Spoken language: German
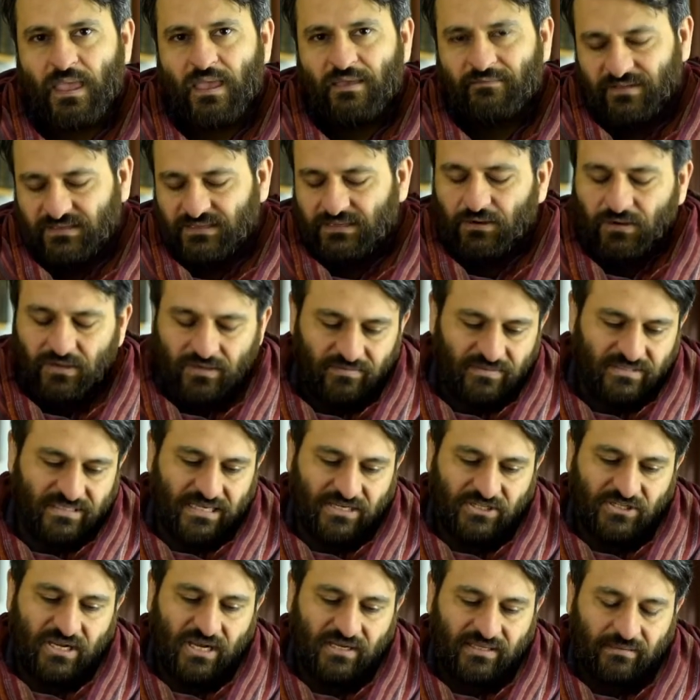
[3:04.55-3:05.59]
Was auch irgendwie
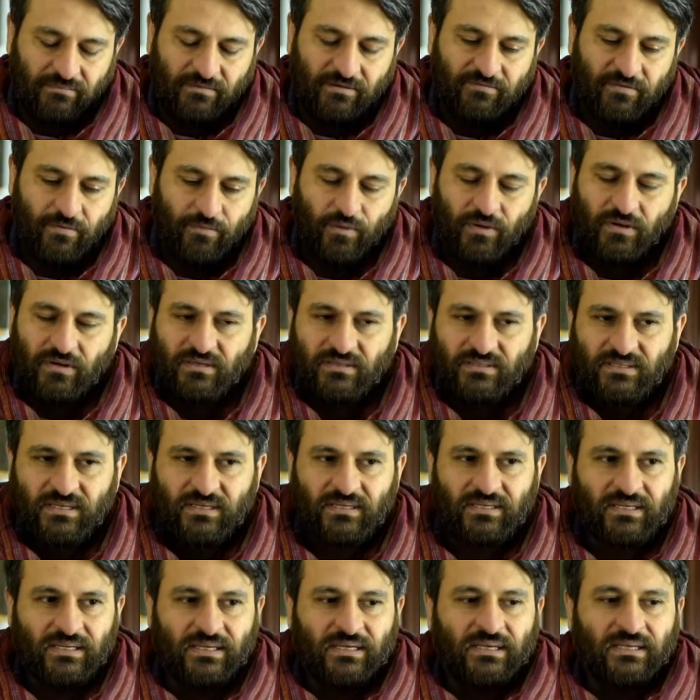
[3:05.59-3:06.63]
sehr stark damit verbunden
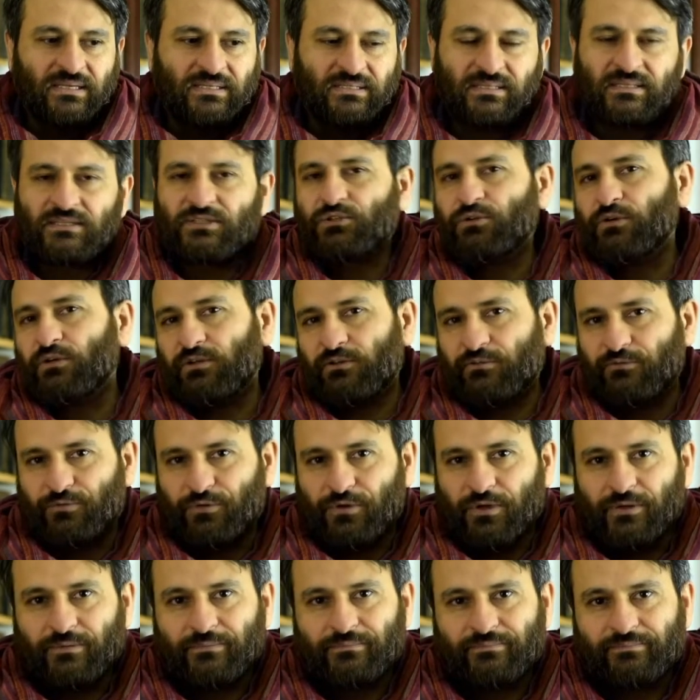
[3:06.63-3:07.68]
sind, sind
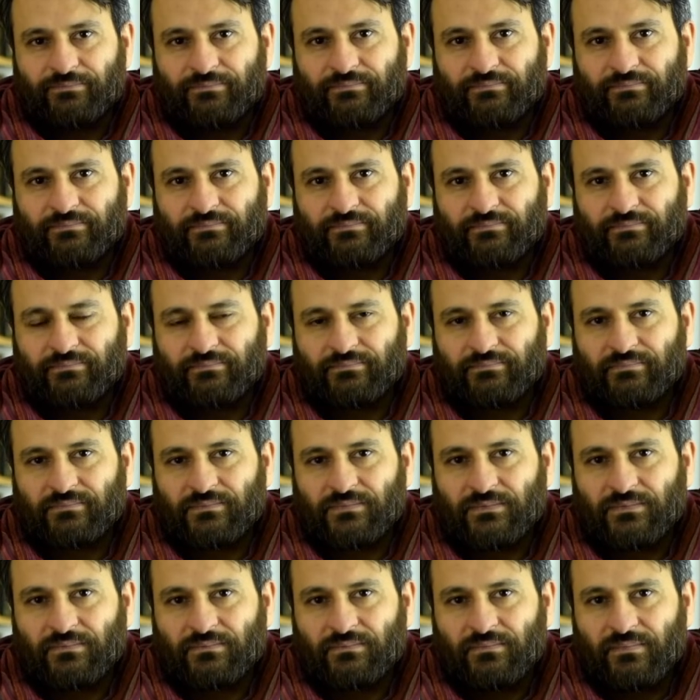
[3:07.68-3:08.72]
Schuldgefühle.
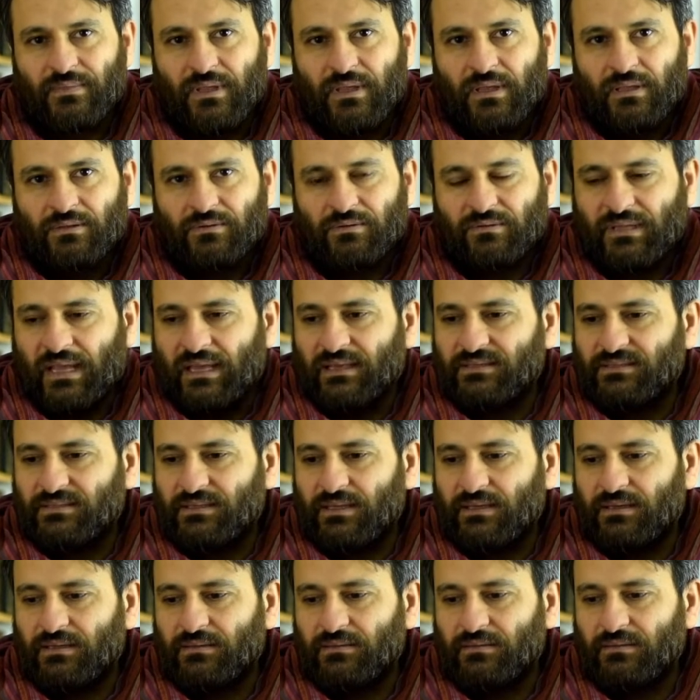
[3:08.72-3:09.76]
Du denkst
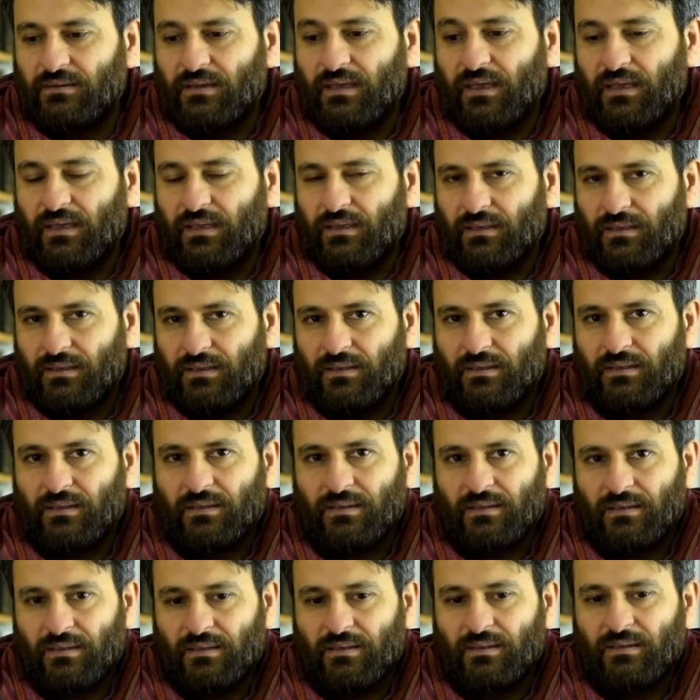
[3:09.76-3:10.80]
dir, okay,
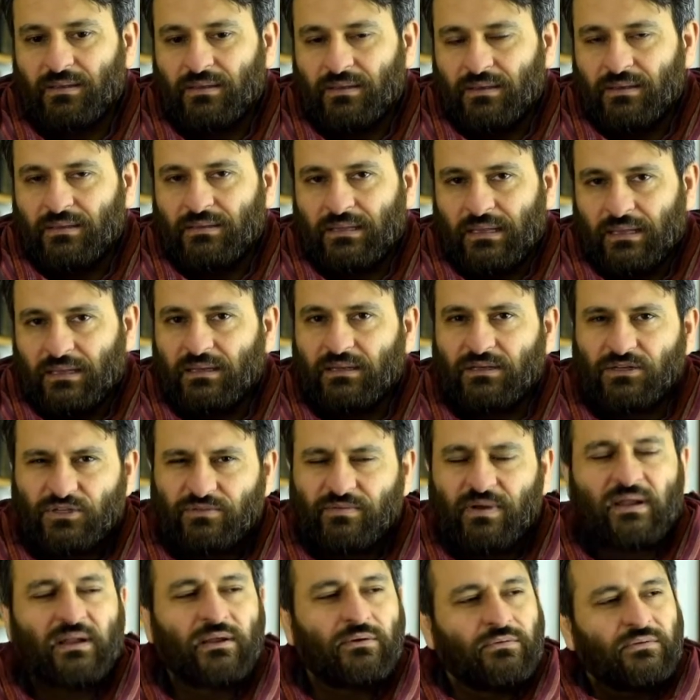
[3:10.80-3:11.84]
der innere
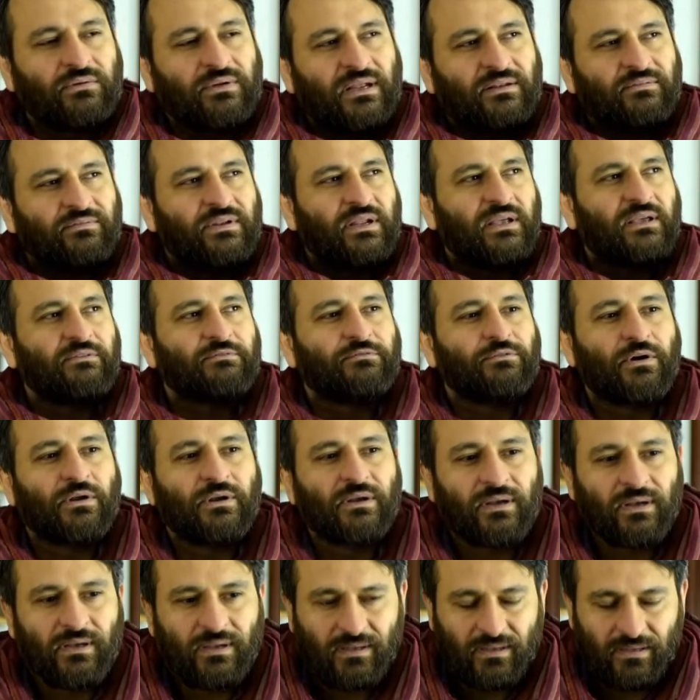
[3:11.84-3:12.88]
Schweinehund hat wieder gewonnen.